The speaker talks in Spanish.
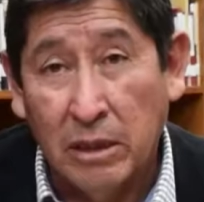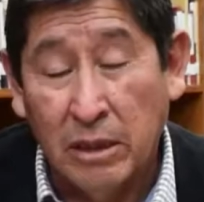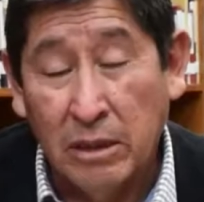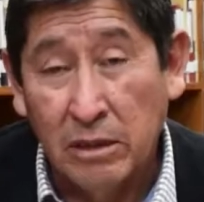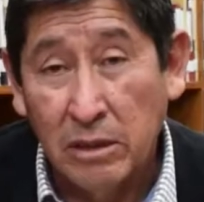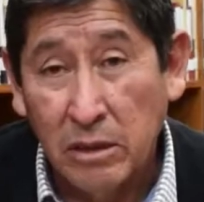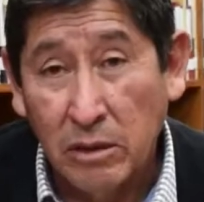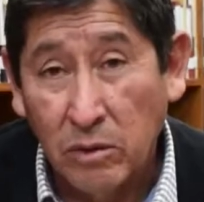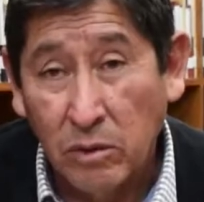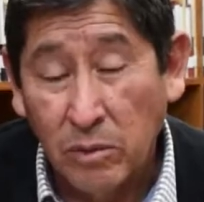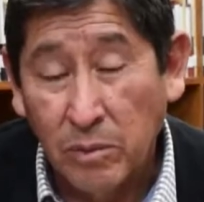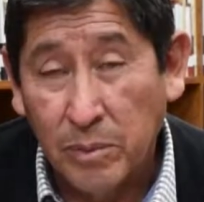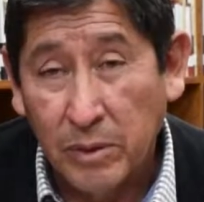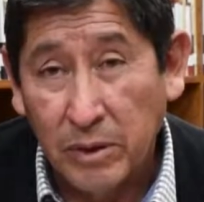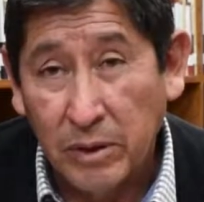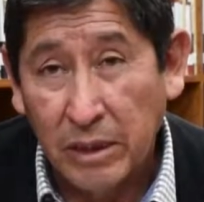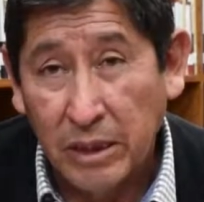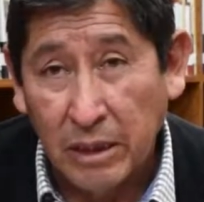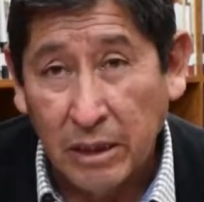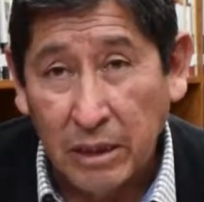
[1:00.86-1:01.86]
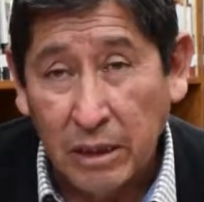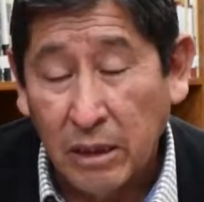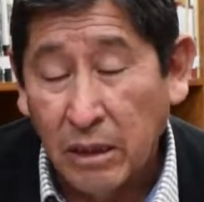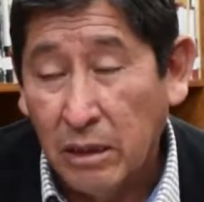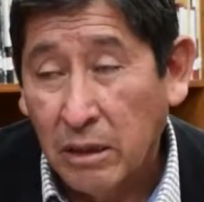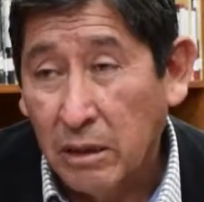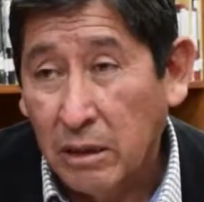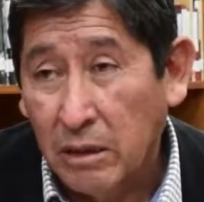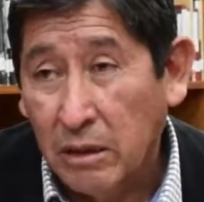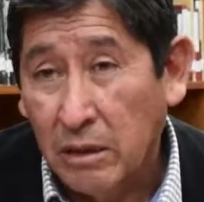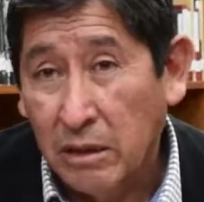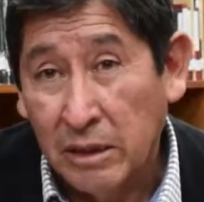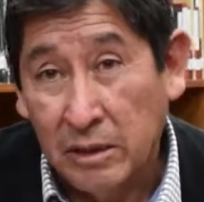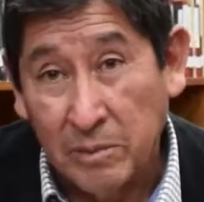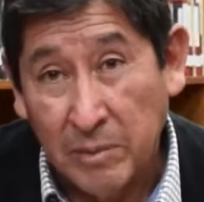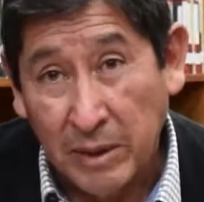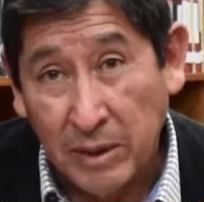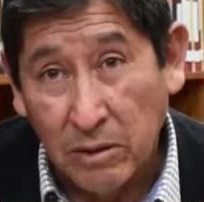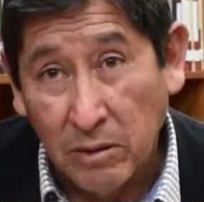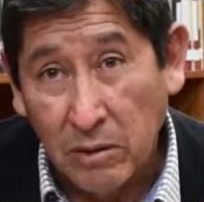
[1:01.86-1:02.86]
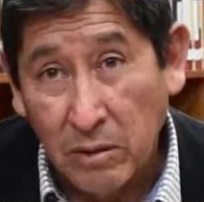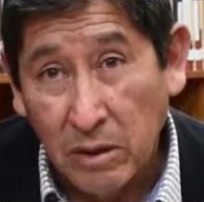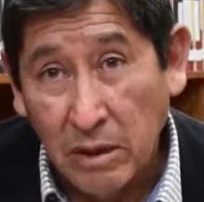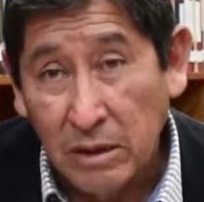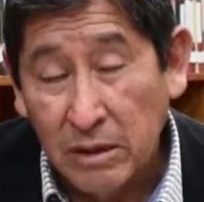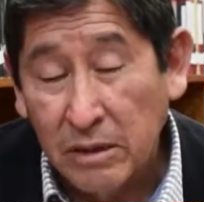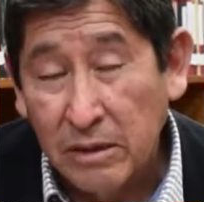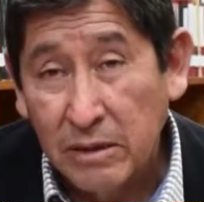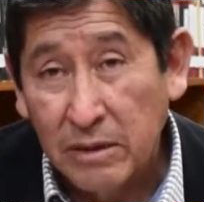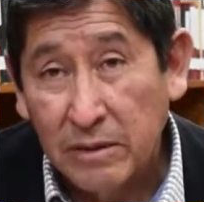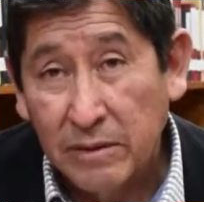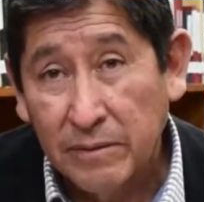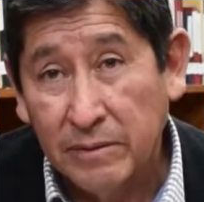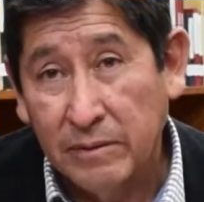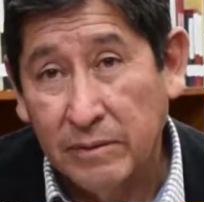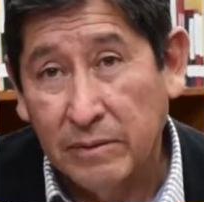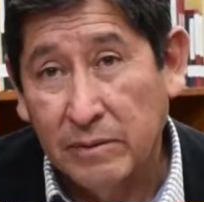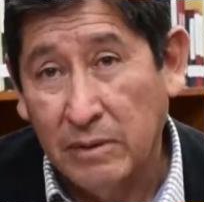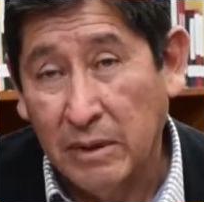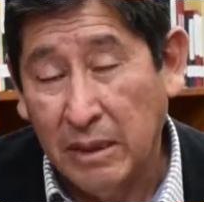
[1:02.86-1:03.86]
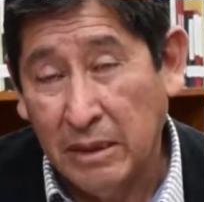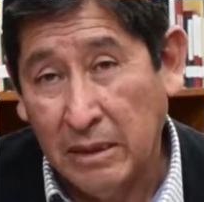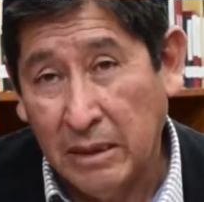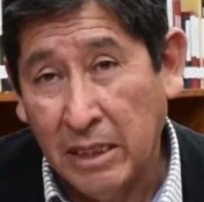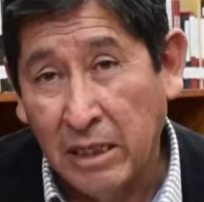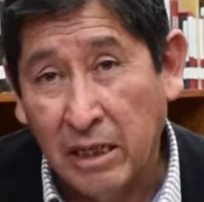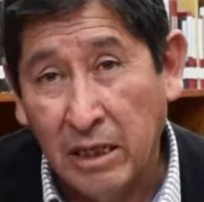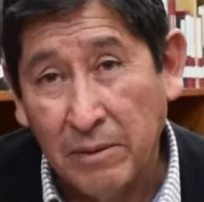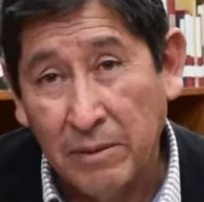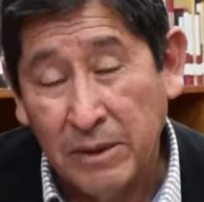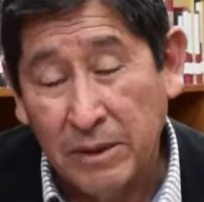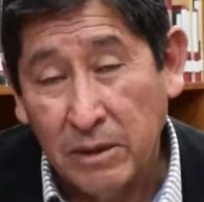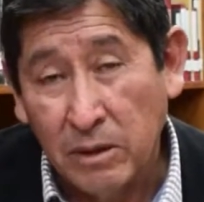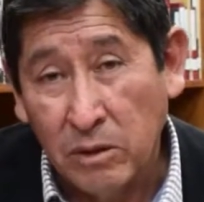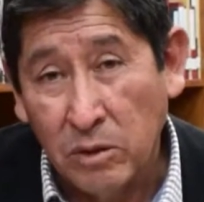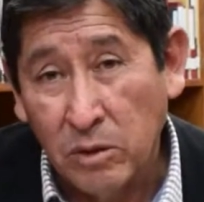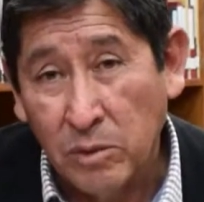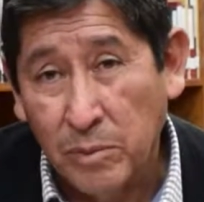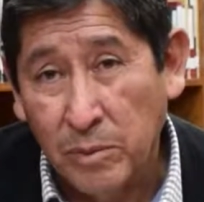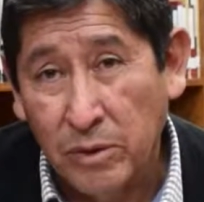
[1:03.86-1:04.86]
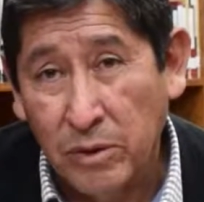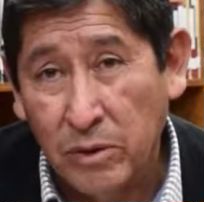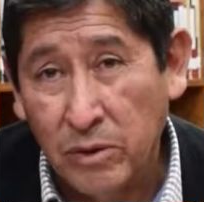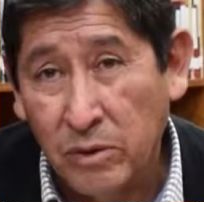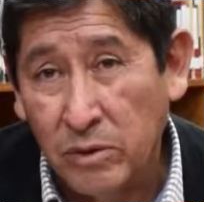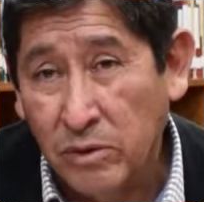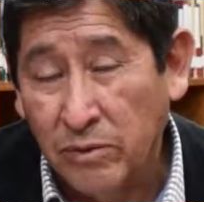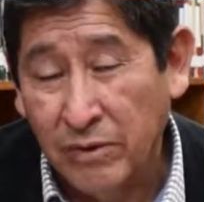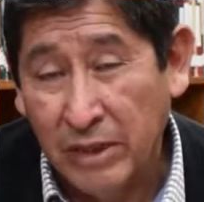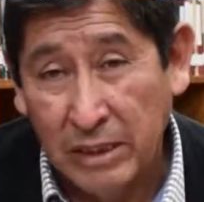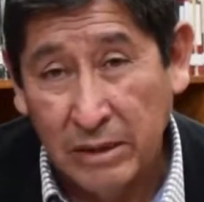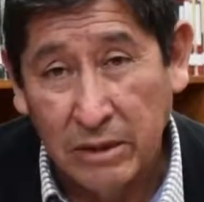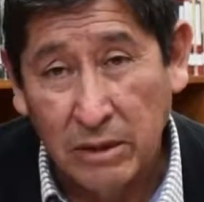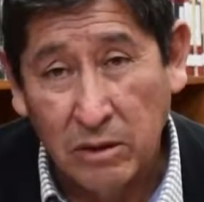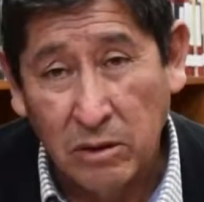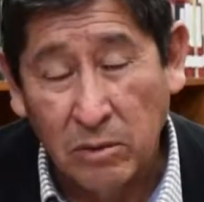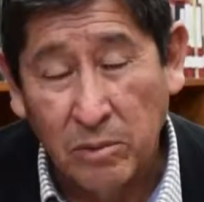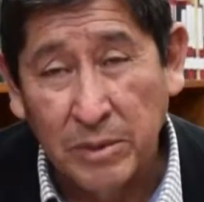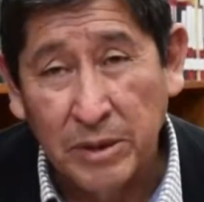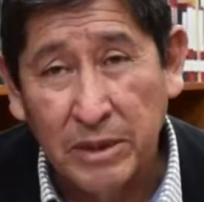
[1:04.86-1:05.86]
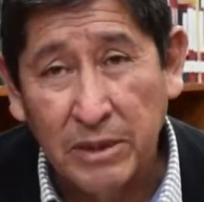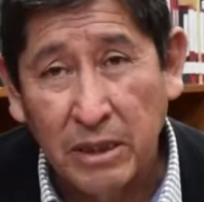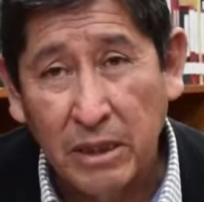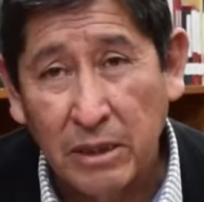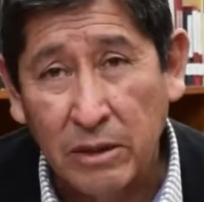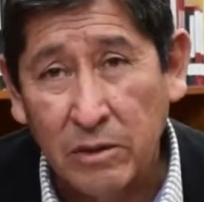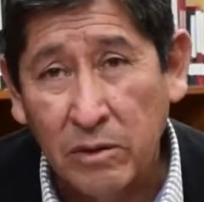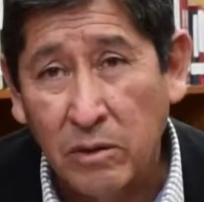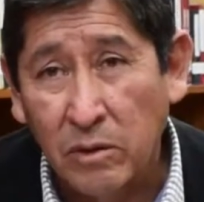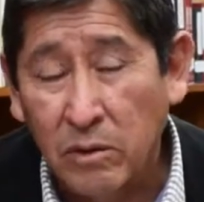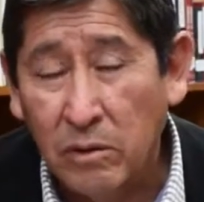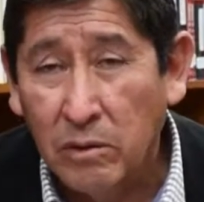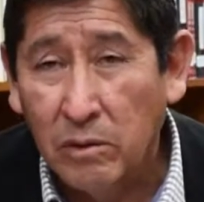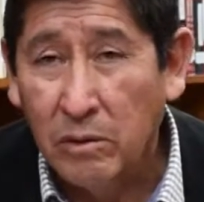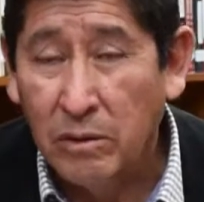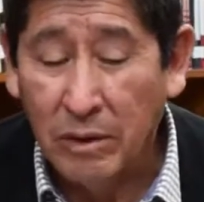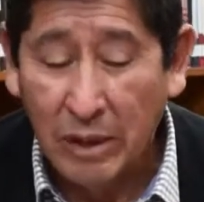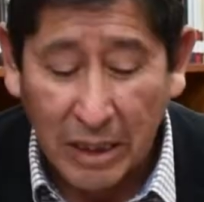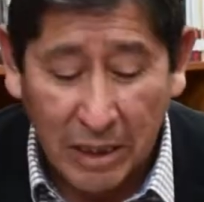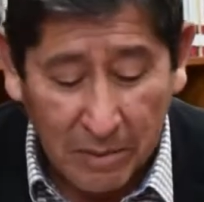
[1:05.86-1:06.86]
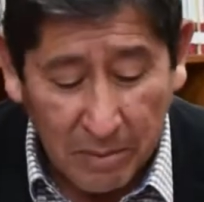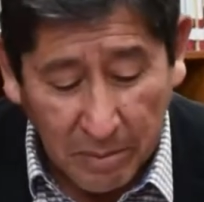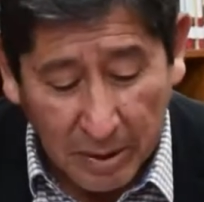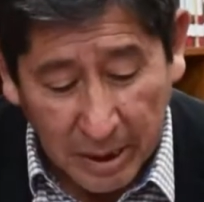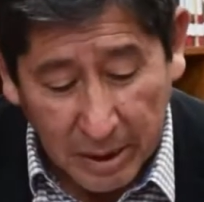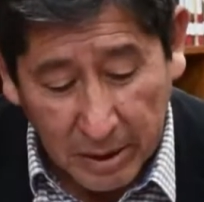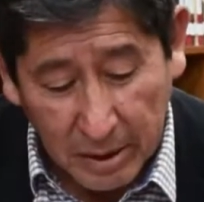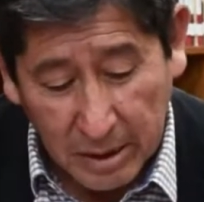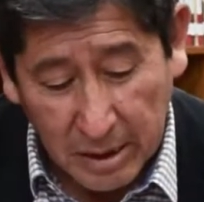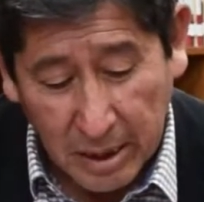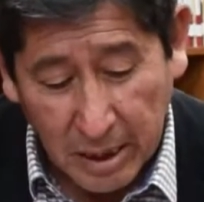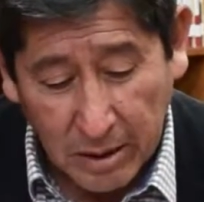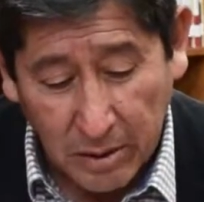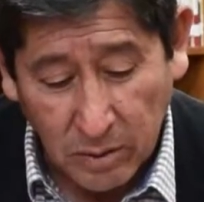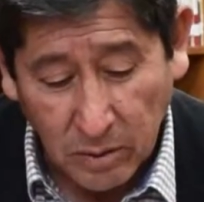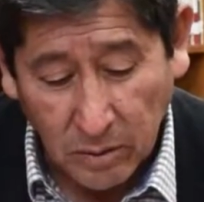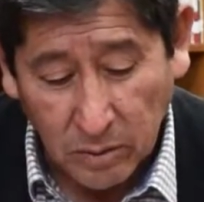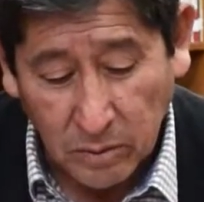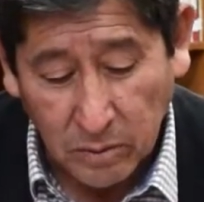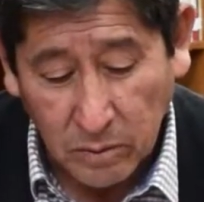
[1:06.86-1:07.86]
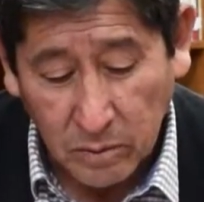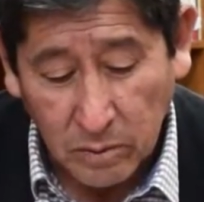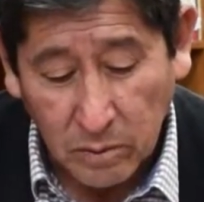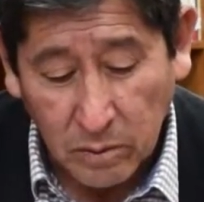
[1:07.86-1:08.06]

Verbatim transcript: este grupo de españoles, encabezados por Francisco Pizarro, le inventaron